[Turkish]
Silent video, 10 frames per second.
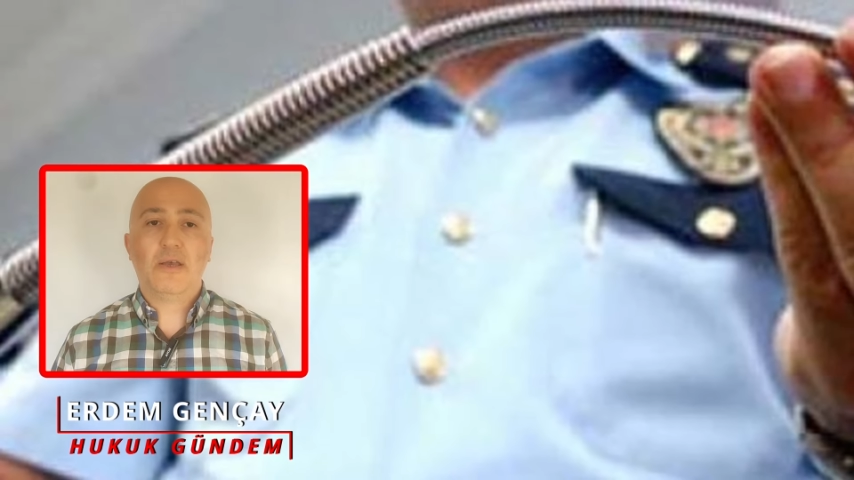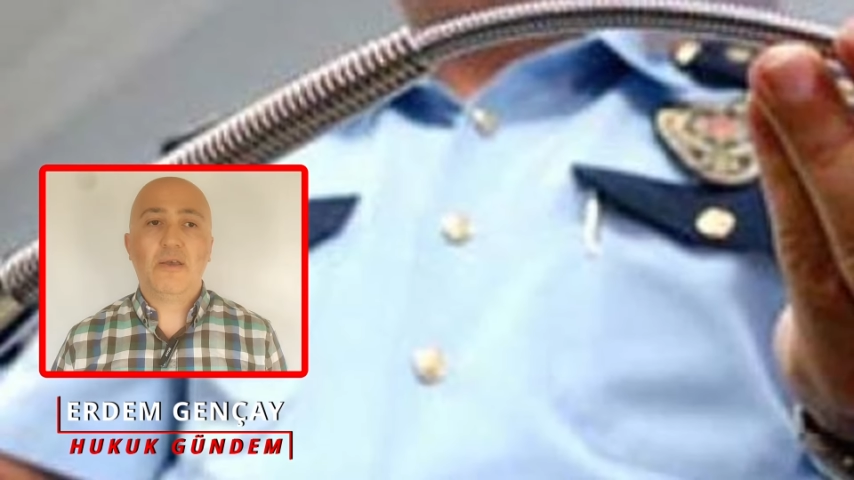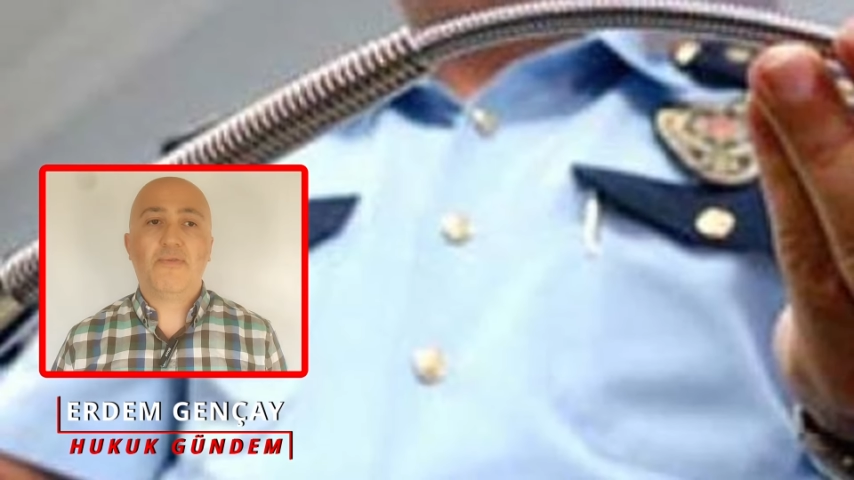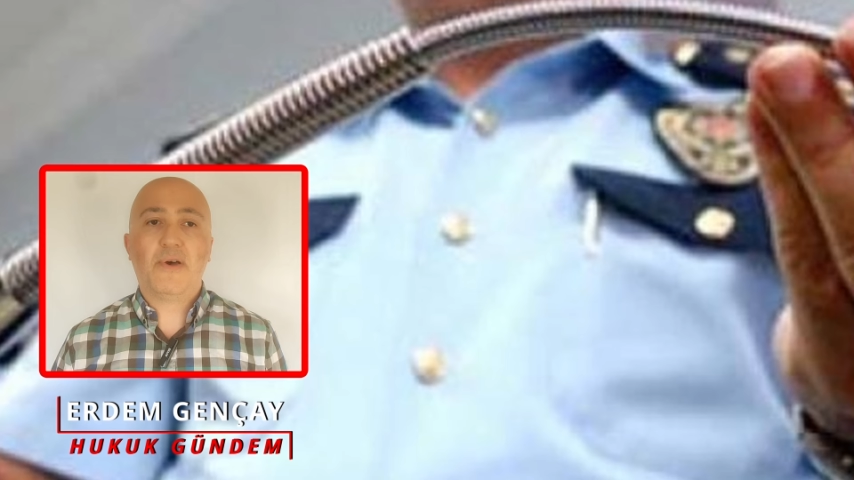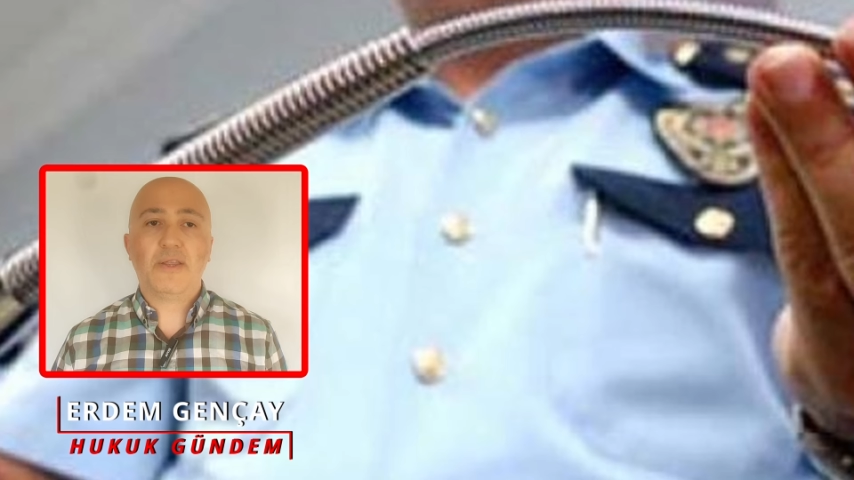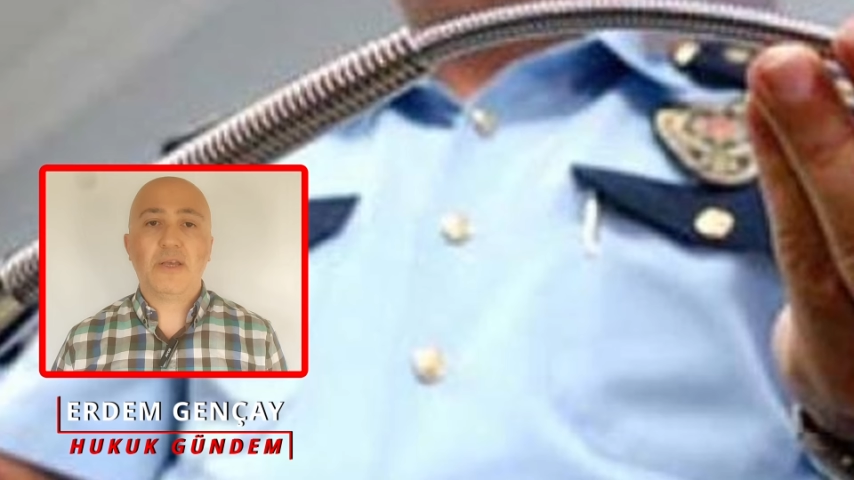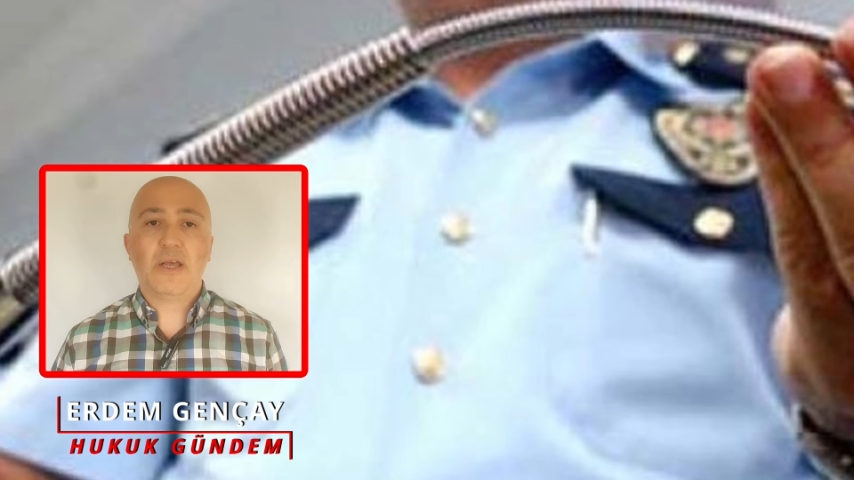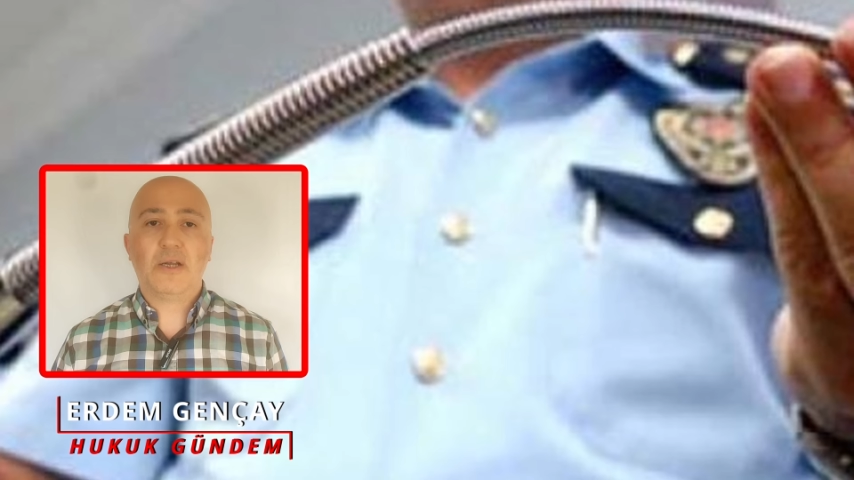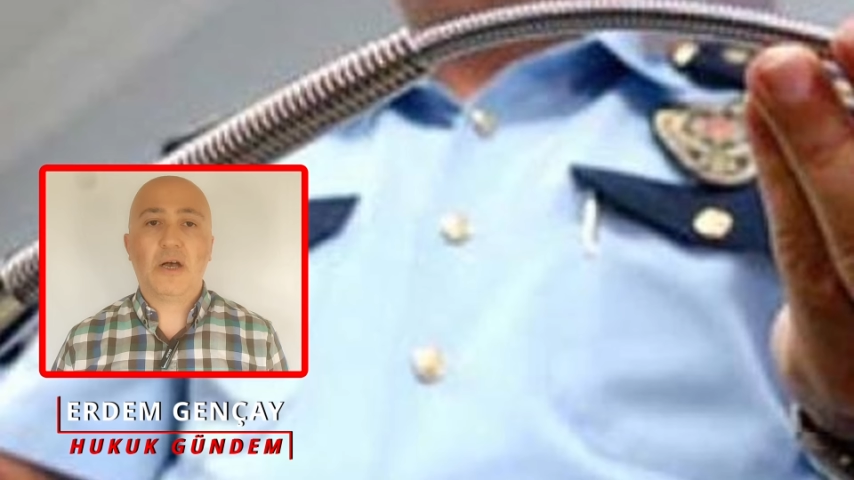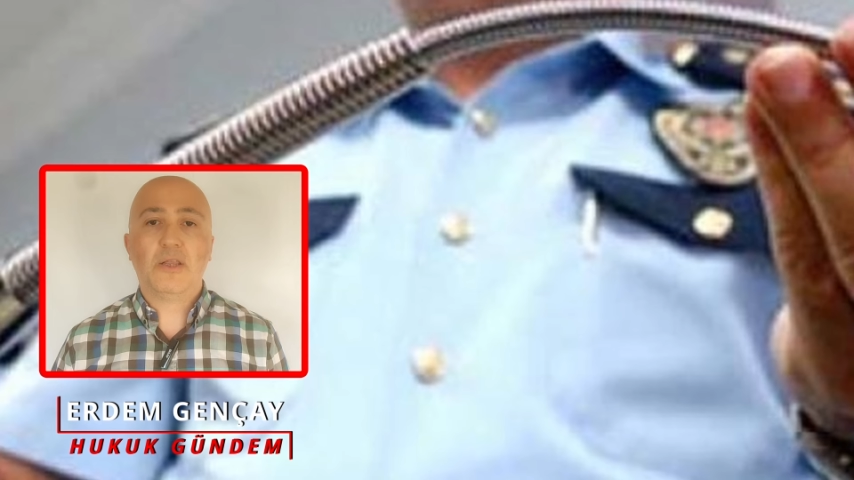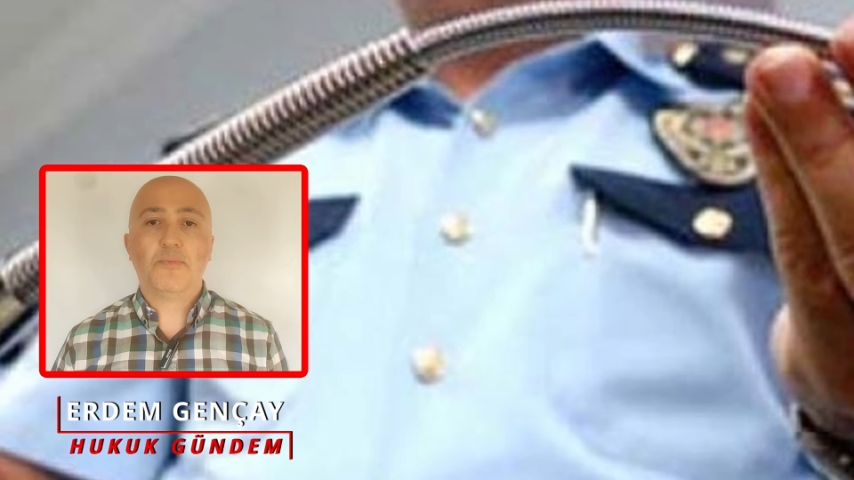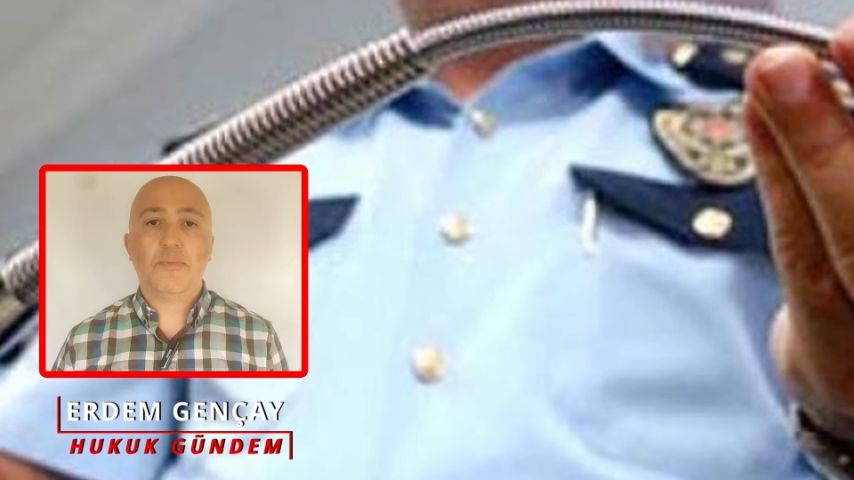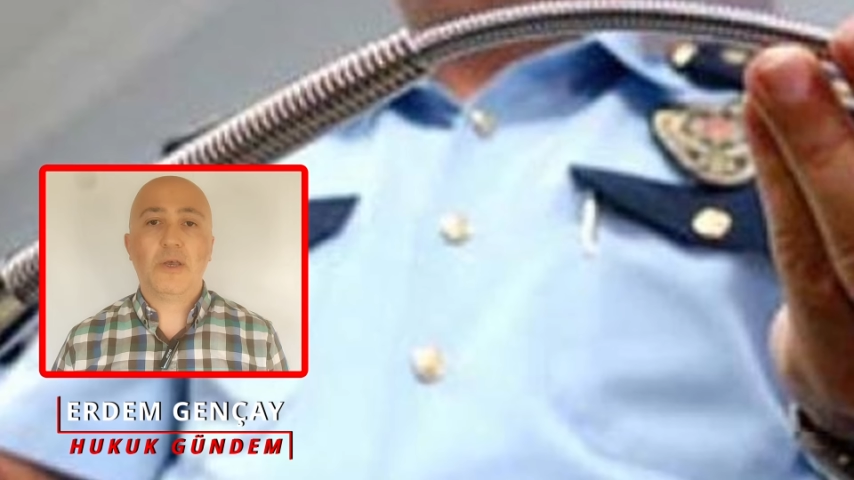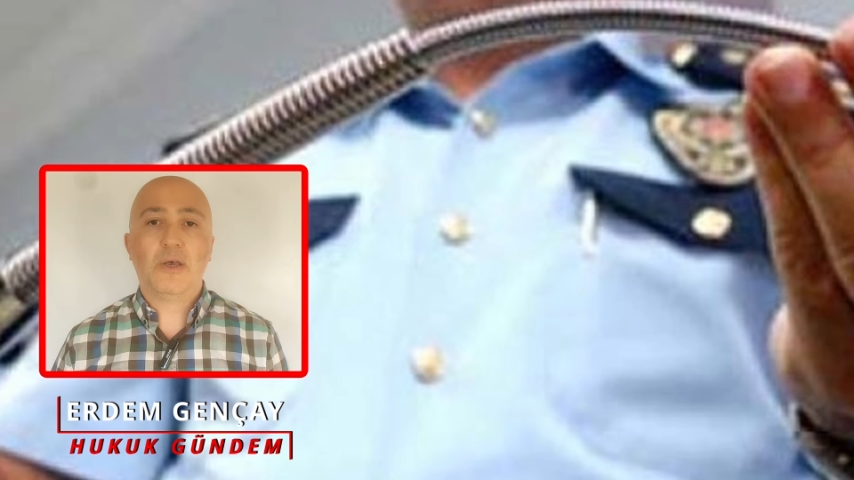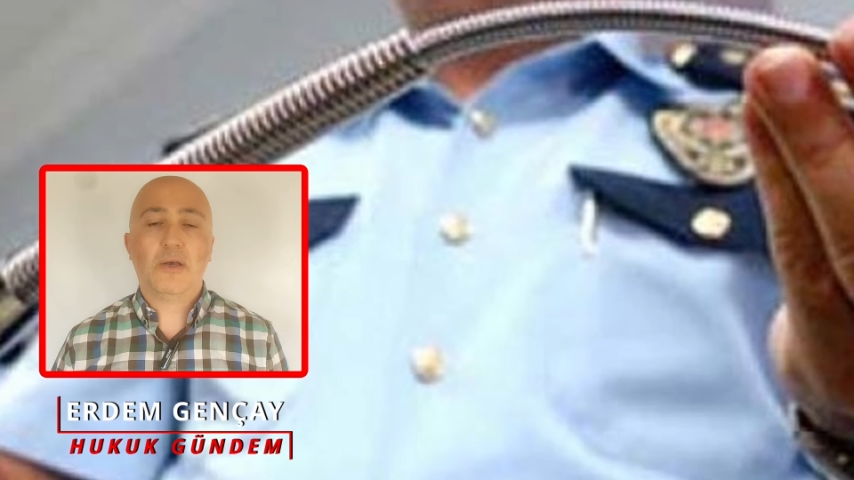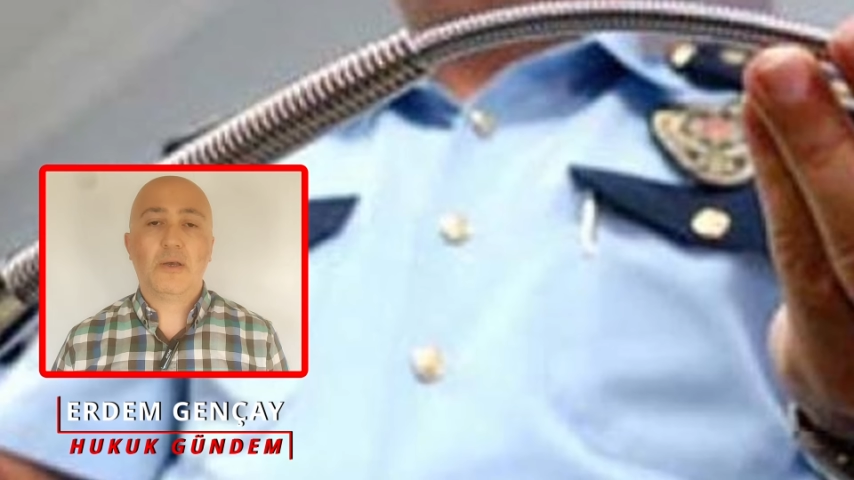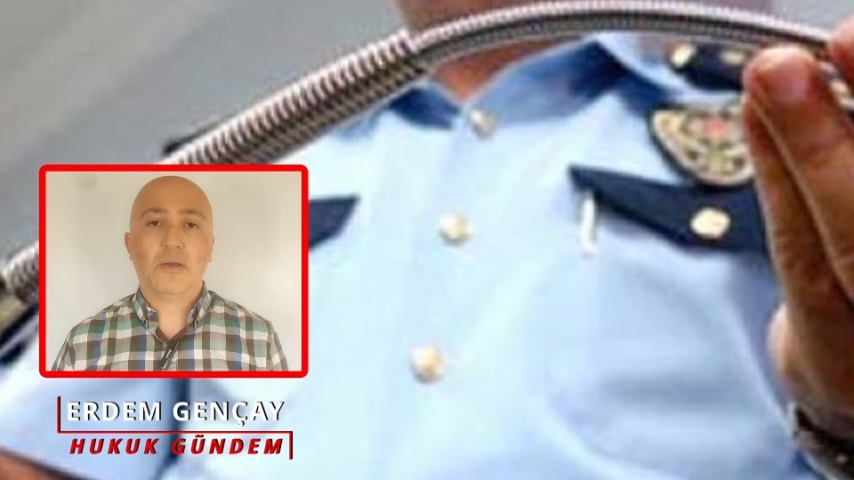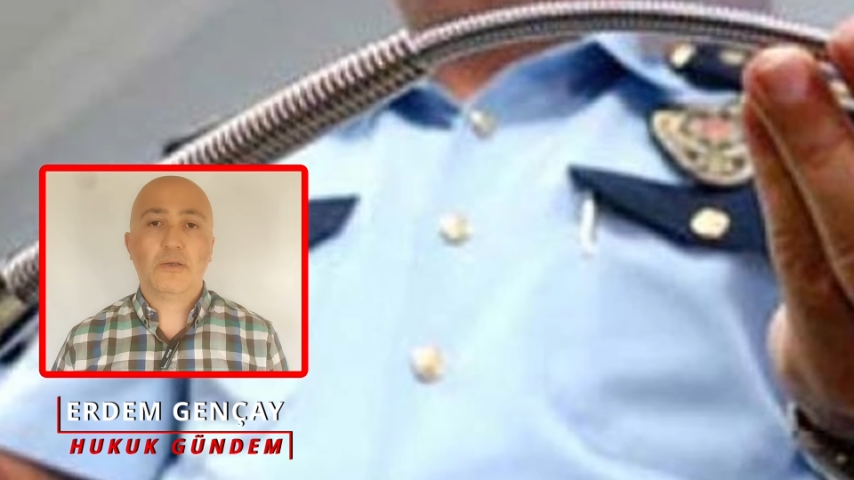ifadeler alınmaya